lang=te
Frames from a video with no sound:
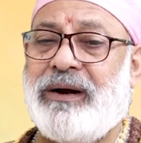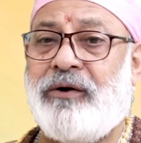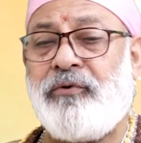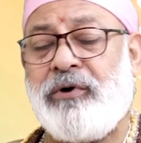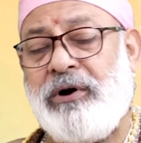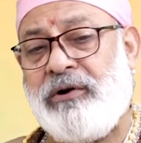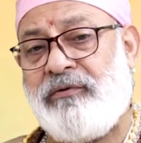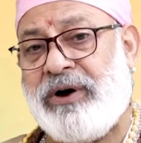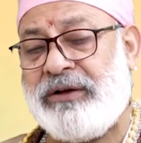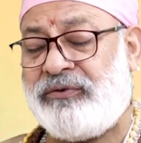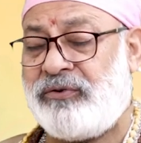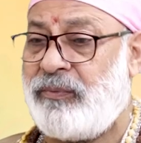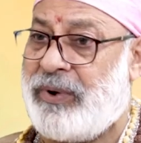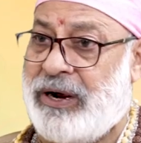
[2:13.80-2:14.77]
ఒకళ్ళు
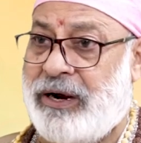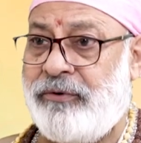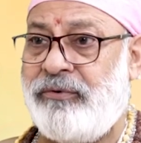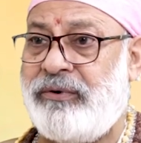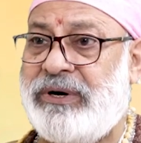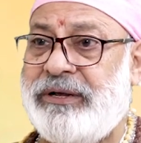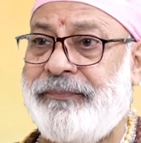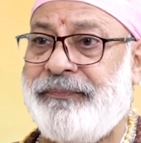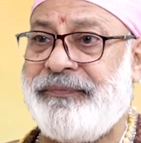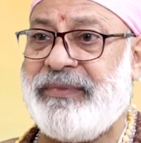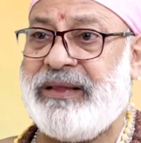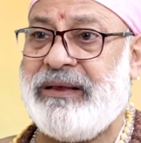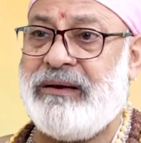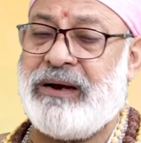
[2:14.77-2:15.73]
వాస్తు బాగుండి
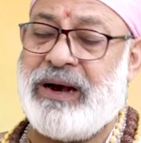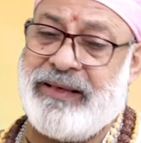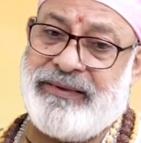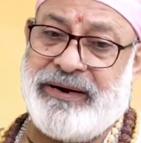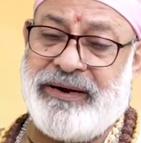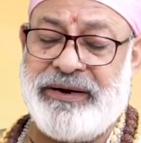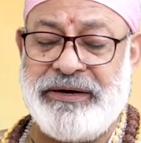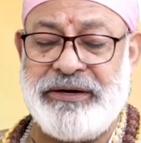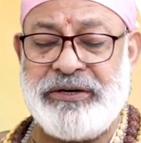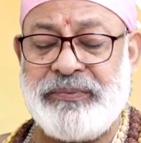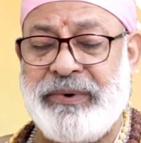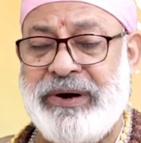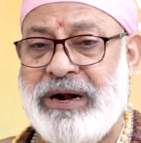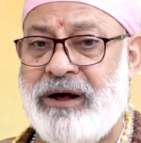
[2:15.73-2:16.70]
అది రెంట్కి
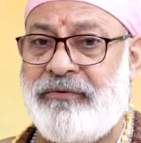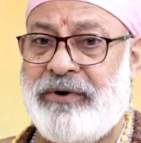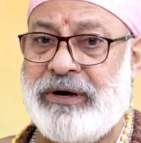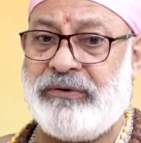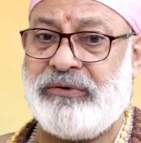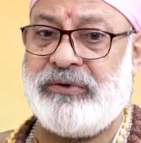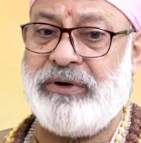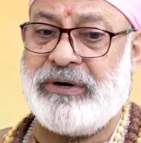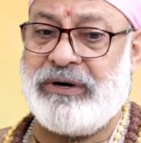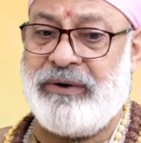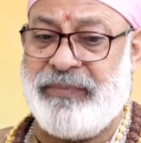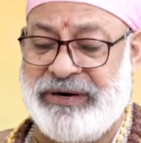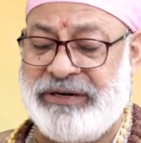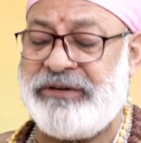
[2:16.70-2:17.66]
ఇచ్చిపోయినా వాస్తు యొక్క
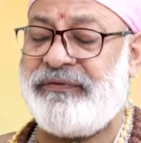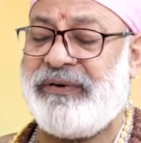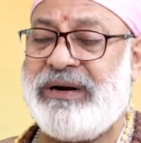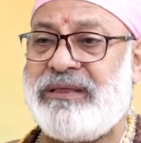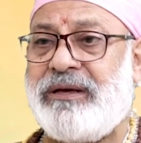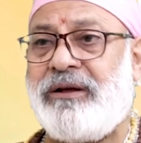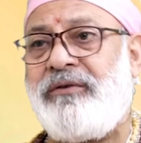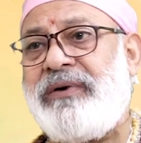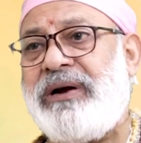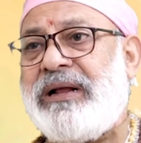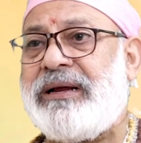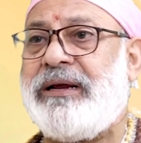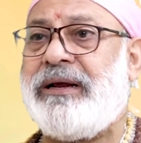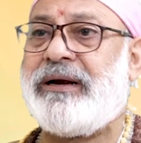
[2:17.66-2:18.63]
మంచి ఫలితాలు
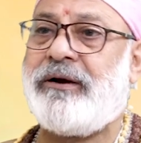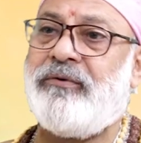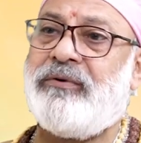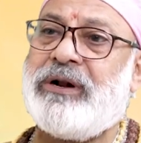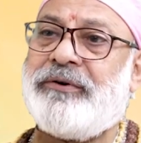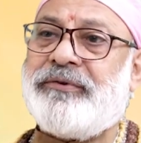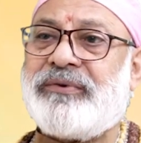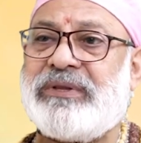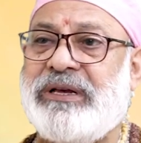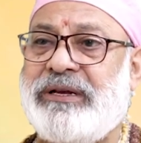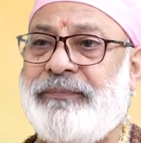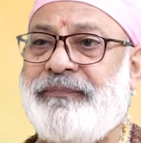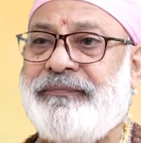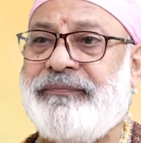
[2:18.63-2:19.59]
వీళ్ళకి ఎక్కడున్నా
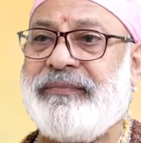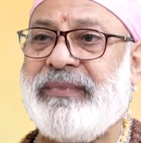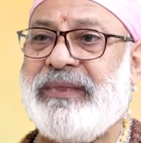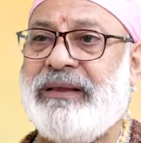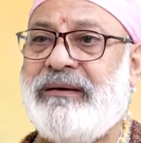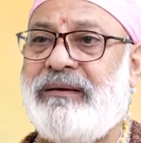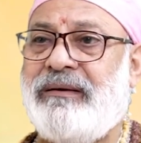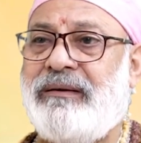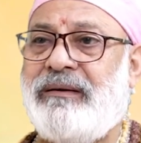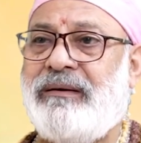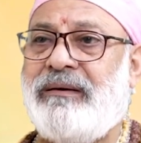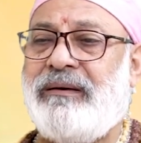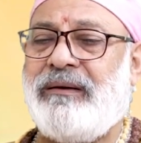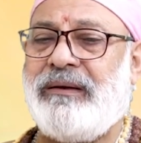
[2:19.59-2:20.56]
వస్తాయి
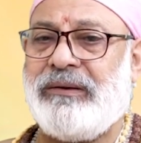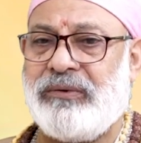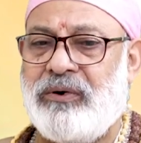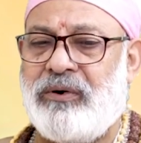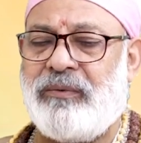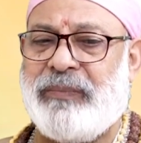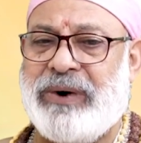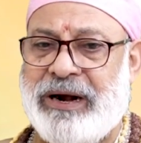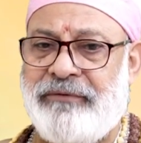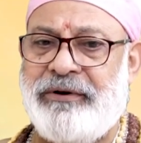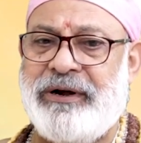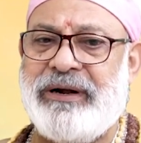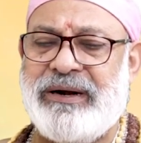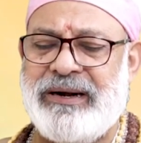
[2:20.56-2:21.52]
సో మనం
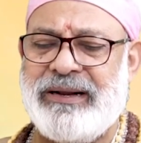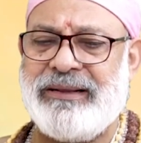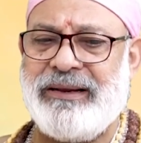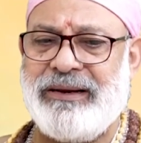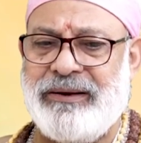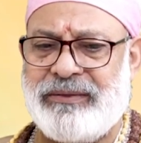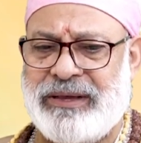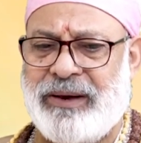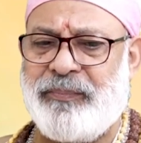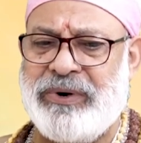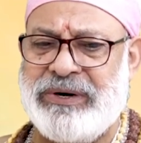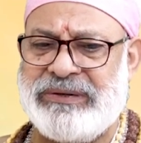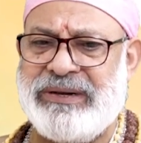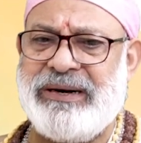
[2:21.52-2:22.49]
ఏంటంటే
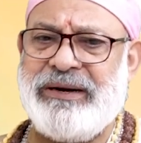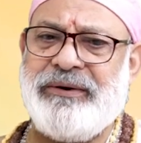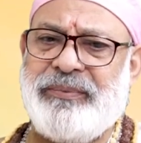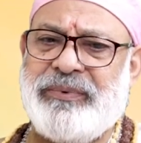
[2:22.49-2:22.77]
తప్పనిసరి